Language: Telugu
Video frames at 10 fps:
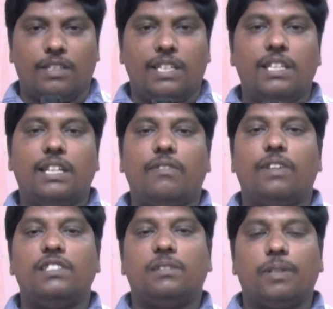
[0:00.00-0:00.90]
దీనికి
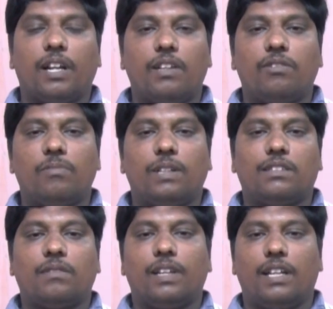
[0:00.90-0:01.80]
వైసీపీ నాయకులు
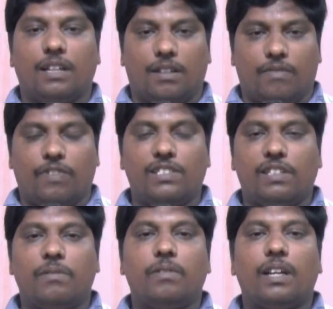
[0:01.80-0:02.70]
మాత్రమే
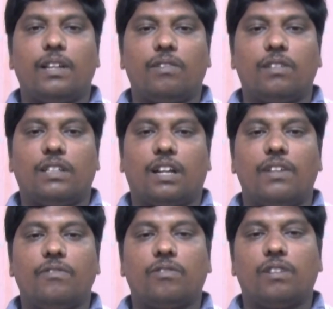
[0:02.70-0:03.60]
వైసీపీ నాయకులకి
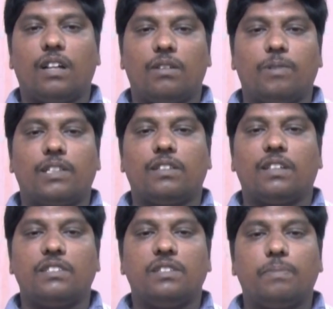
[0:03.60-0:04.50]
రానివ్వకుండా
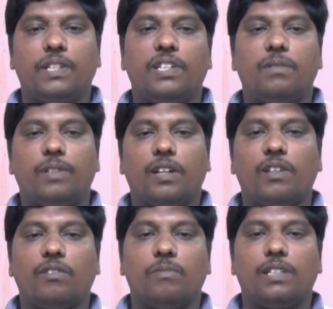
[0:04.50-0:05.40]
అడ్డుపడుతున్నారని చెప్పి టీడీపీ
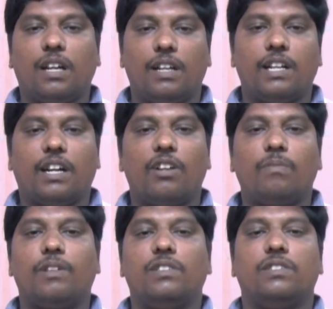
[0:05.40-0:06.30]
నాయకుల మీద అనేక
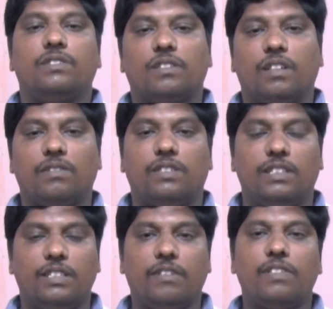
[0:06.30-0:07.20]
ఆరోపణలు చేస్తున్నారు
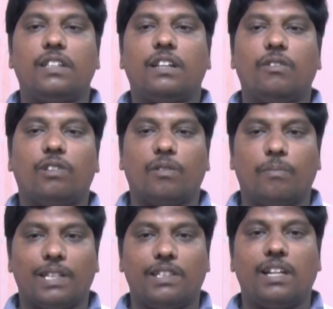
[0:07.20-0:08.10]
ఇదే విధంగా ఒక
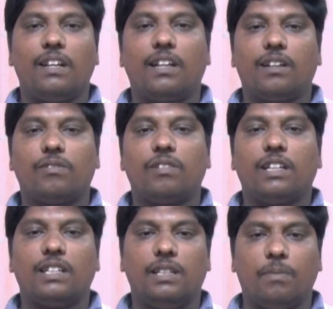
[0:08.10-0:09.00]
మద్యాన్నే
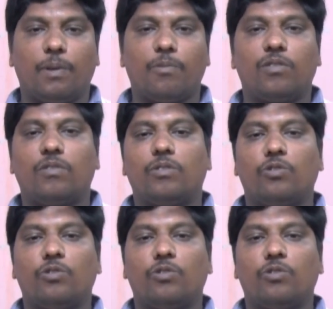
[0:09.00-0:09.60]
కాకుండా ఈ ప్రభుత్వం